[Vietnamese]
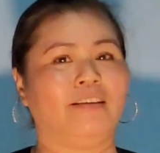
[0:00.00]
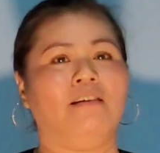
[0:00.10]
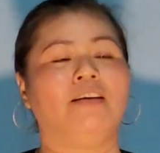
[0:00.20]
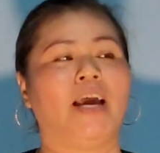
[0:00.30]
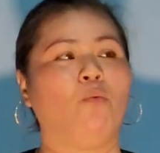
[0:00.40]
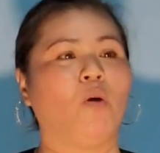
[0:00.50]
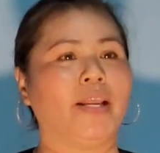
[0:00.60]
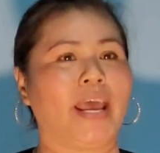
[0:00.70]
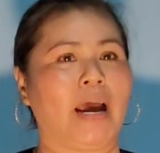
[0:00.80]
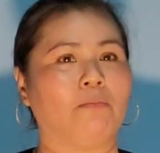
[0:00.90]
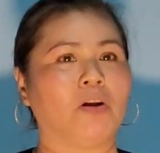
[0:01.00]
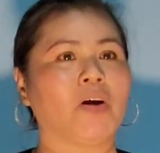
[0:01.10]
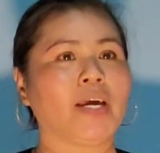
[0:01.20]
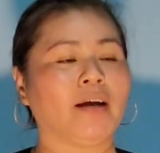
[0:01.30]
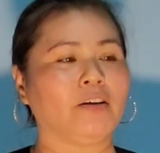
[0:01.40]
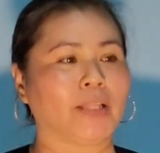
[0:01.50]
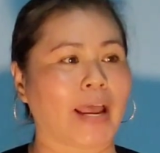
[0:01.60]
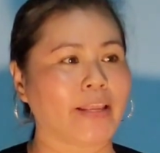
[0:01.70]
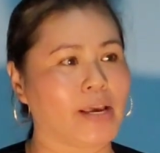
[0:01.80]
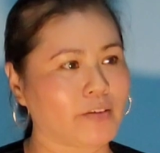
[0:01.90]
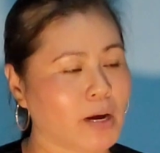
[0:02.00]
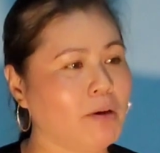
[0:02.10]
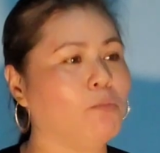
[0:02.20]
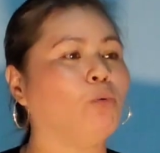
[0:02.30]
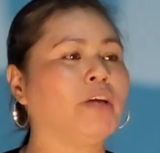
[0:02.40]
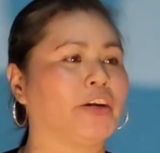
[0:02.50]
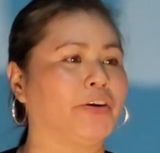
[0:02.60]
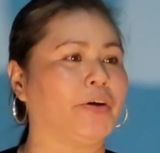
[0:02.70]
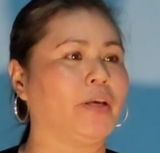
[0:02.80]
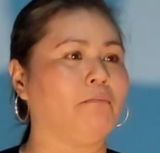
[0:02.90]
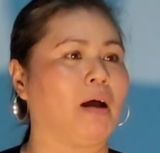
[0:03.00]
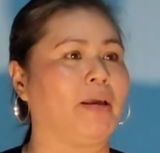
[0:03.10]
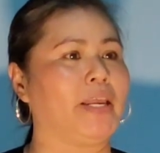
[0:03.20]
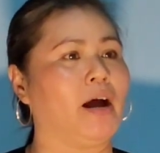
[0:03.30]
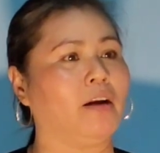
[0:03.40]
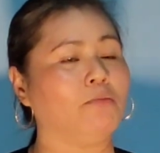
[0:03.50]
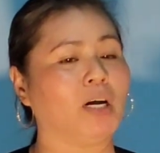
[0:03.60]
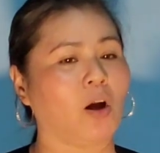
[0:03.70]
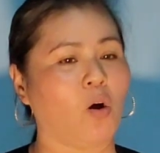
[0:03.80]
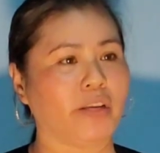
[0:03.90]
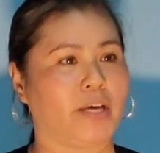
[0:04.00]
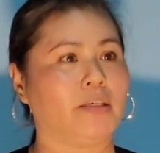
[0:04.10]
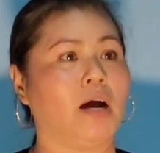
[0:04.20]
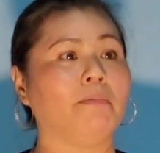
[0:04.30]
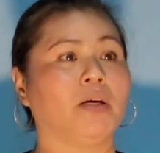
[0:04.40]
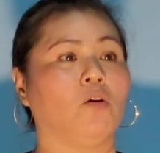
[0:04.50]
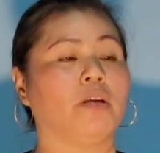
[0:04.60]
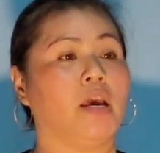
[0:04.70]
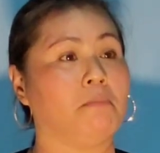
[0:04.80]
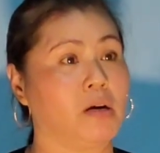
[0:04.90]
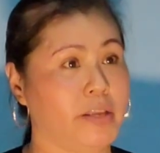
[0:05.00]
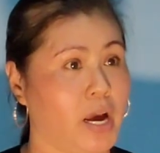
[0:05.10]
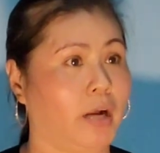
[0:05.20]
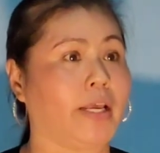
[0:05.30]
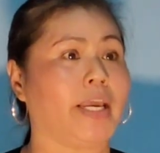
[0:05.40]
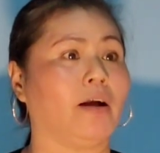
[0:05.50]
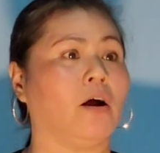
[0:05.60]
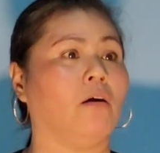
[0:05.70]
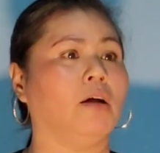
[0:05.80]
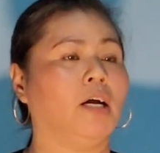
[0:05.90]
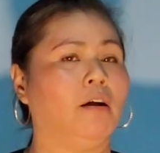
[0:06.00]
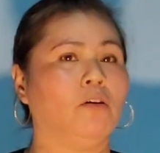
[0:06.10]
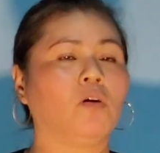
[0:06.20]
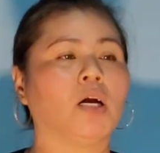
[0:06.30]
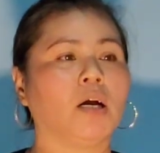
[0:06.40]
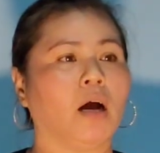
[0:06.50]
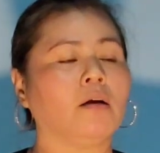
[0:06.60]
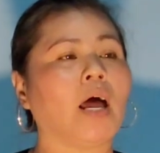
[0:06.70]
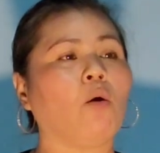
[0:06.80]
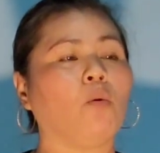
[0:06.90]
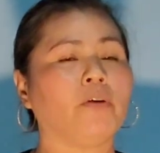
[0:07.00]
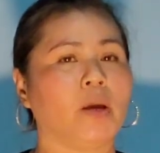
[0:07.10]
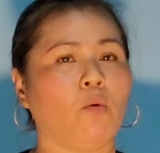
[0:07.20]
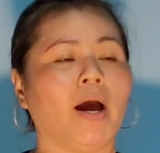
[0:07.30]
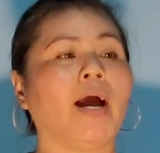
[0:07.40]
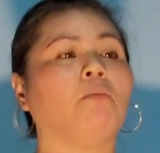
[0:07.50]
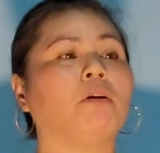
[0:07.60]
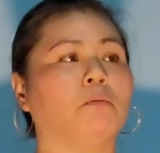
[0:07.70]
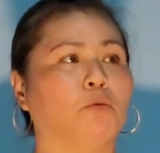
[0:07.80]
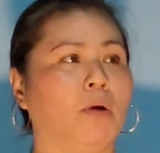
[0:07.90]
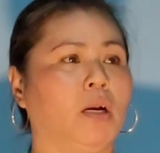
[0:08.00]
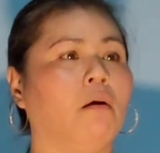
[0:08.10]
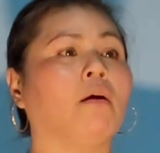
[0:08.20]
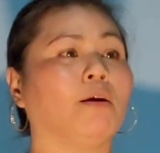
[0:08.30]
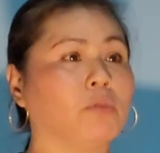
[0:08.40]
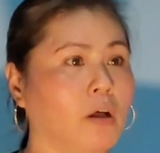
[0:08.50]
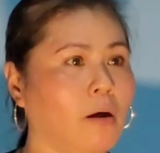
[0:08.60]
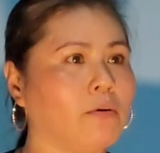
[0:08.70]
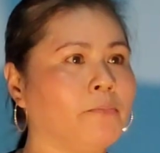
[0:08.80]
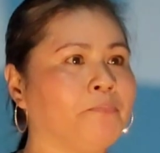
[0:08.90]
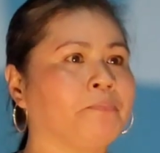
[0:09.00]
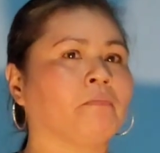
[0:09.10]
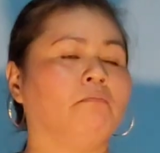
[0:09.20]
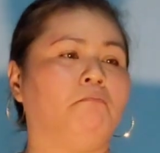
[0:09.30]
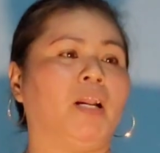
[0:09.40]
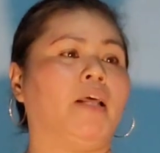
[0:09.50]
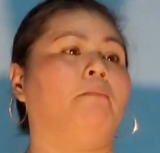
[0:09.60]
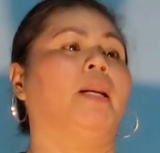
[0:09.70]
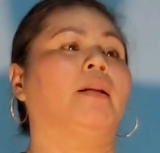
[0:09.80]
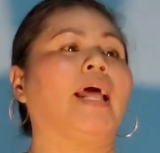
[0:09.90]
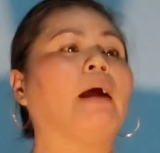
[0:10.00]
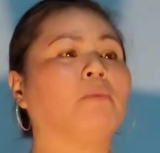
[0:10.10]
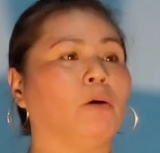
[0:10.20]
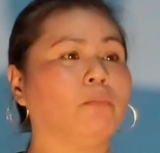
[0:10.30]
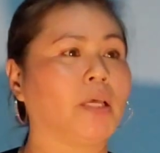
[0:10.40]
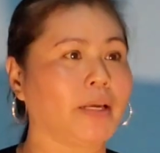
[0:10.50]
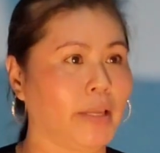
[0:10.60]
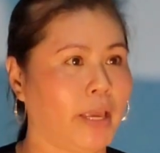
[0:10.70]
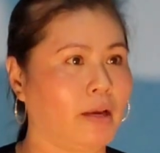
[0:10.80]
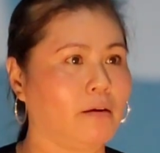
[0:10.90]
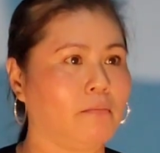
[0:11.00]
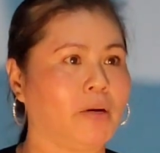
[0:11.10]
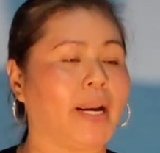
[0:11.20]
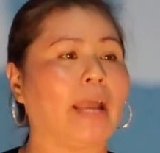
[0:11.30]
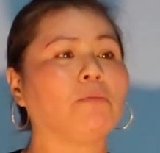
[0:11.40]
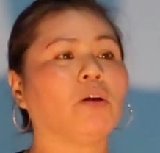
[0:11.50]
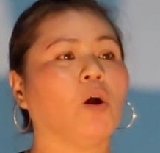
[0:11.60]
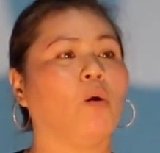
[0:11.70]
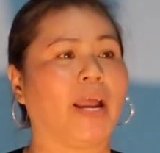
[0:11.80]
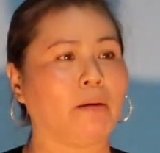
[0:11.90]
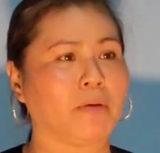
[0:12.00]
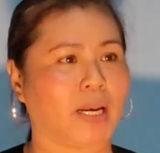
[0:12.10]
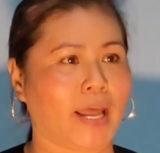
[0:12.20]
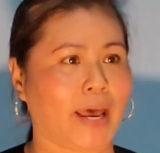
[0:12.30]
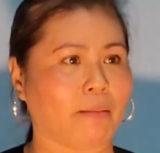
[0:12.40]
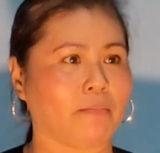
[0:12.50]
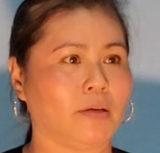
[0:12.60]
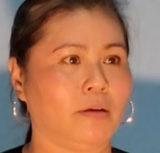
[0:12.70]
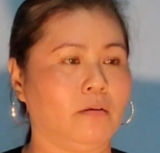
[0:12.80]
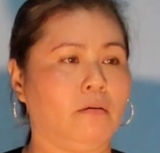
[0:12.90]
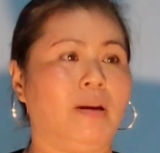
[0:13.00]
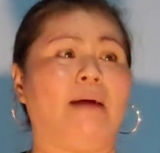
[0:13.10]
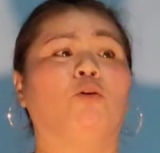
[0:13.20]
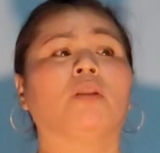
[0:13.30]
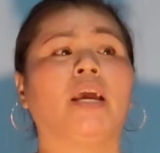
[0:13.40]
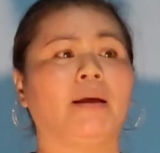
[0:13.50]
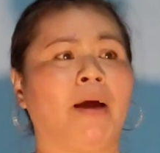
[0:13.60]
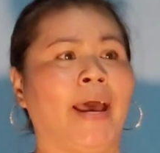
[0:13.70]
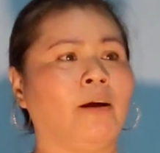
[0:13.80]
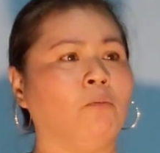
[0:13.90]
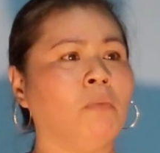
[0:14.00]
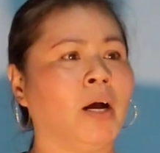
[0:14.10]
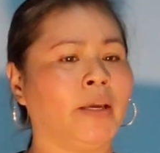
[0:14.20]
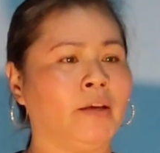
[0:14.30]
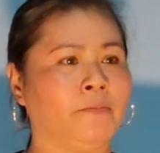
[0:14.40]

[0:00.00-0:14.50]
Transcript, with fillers: Tự vì ông quản gia ông nói người ta về sớm là 4 giờ rưỡi, mà bây giờ nếu mà con về sớm thì con về 10 giờ đi nha con đừng ở lâu phi quá không được, một mình con không tốt. Mình thì mình tham công tiếc việc, mình ráng mình cố gắng mình làm có tiền mà ai không mê.